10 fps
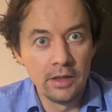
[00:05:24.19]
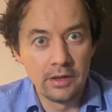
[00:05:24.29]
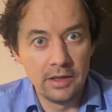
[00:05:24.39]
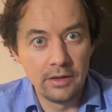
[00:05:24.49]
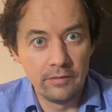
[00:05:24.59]

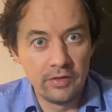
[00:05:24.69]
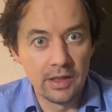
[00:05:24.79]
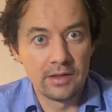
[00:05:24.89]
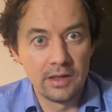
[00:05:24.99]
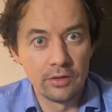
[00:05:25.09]
Die
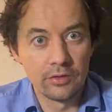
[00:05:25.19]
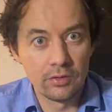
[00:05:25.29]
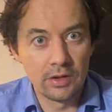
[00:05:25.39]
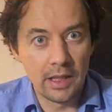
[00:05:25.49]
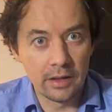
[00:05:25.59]

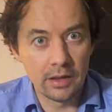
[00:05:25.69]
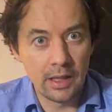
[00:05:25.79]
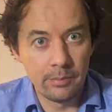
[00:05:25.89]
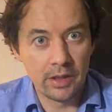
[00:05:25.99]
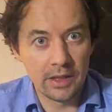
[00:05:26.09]
Finanzierungszusage
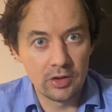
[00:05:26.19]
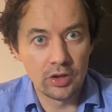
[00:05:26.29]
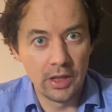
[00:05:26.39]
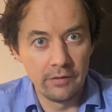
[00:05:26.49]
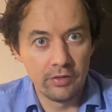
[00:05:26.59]
kam recht
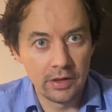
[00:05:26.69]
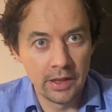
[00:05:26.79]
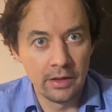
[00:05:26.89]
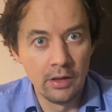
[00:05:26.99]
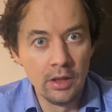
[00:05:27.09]
schnell von der